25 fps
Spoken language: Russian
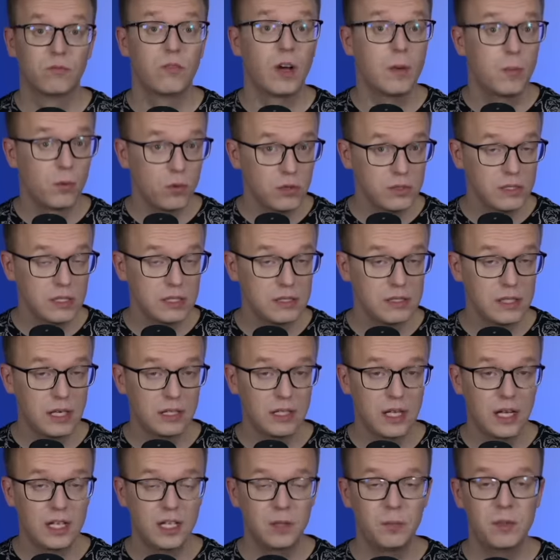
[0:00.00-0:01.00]
Вопрос
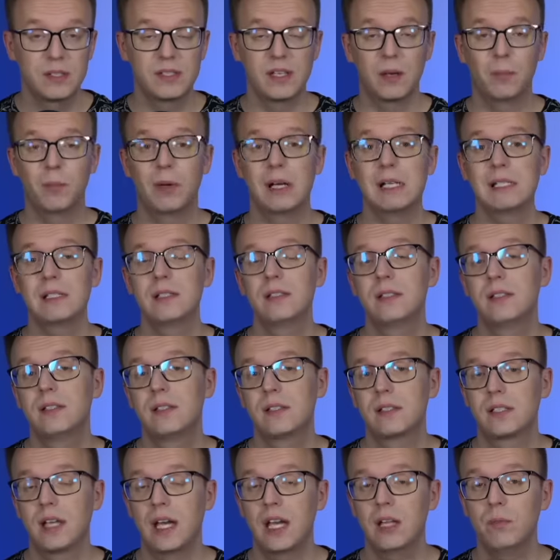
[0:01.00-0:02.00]
национальной безопасности
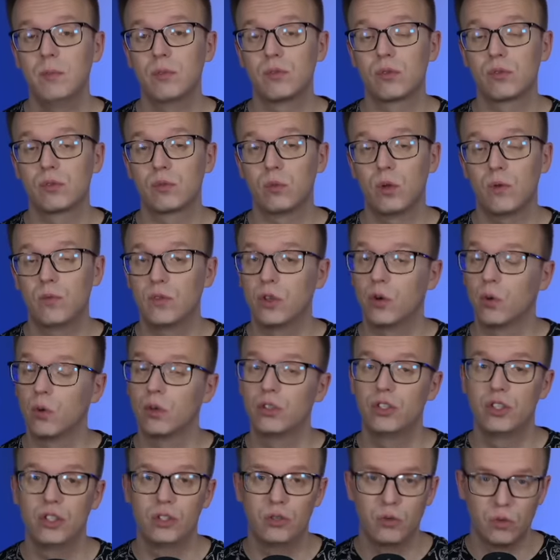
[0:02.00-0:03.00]
стоит, безусловно,
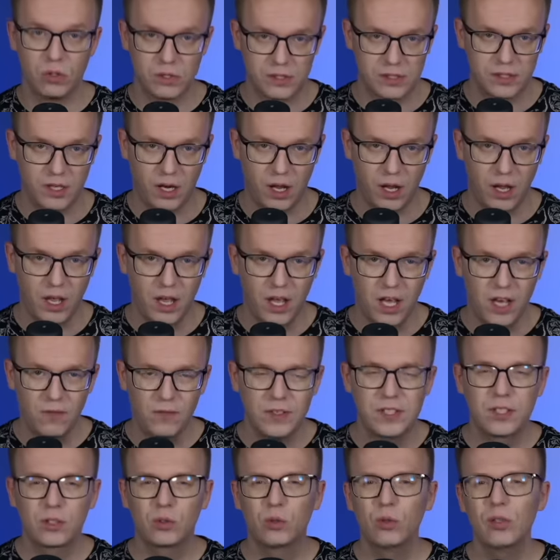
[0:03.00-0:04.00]
очень остро.
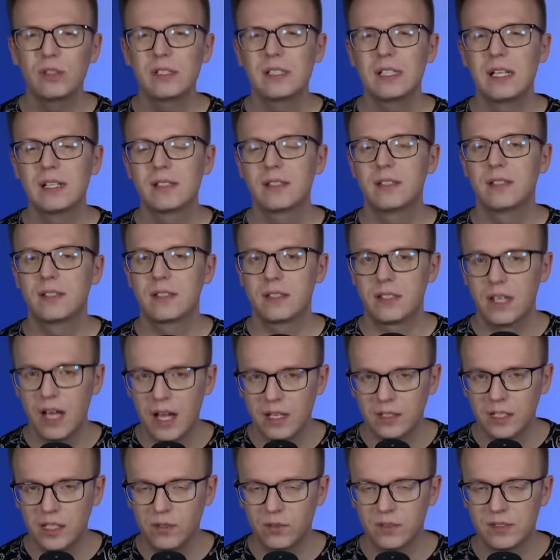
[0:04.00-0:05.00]
Ведь кто из нас не
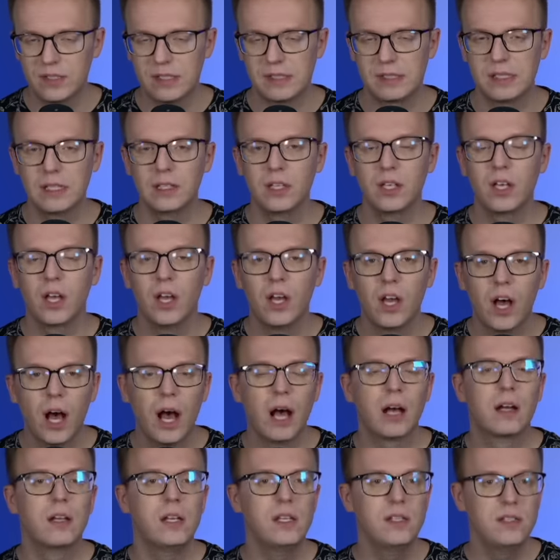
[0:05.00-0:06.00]
сталкивался с этой
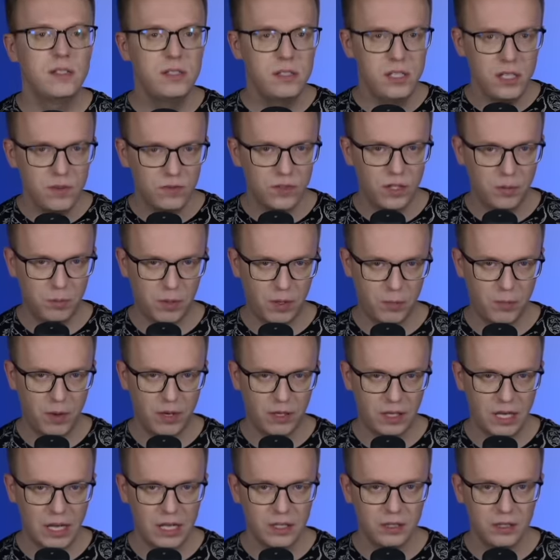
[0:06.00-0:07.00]
агрессивной
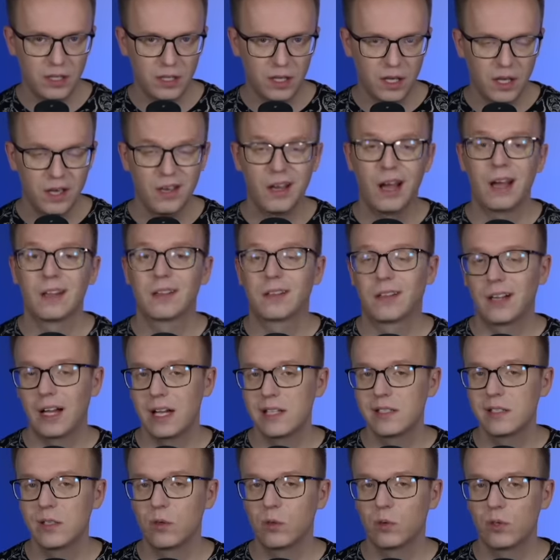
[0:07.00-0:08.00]
пропагандой
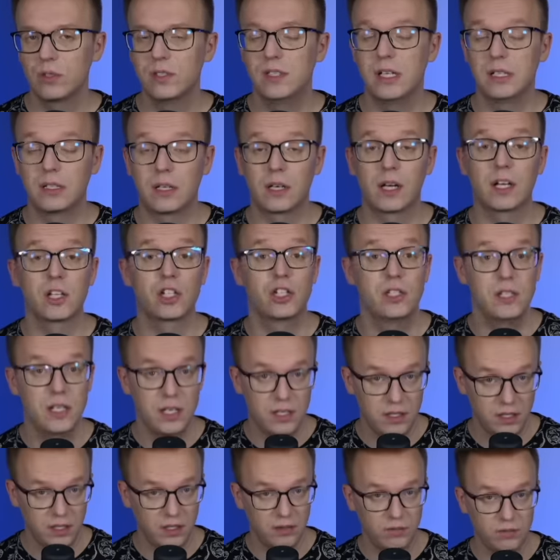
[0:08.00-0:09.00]
отказа от
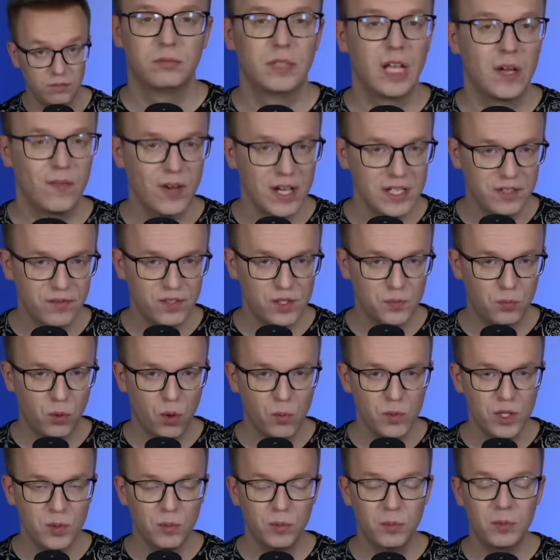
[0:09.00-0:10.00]
деторождения? Давайте
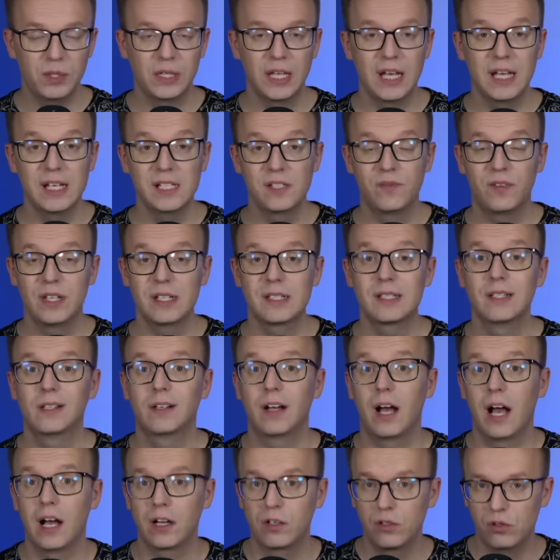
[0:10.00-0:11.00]
вспомним имена
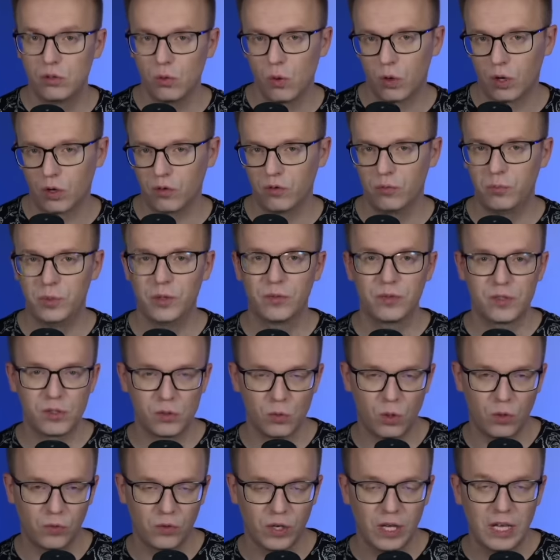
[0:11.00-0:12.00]
известных актеров,
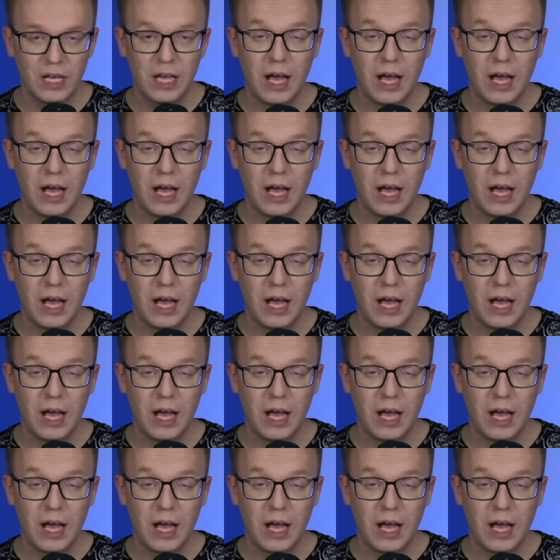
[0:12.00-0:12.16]
певцов,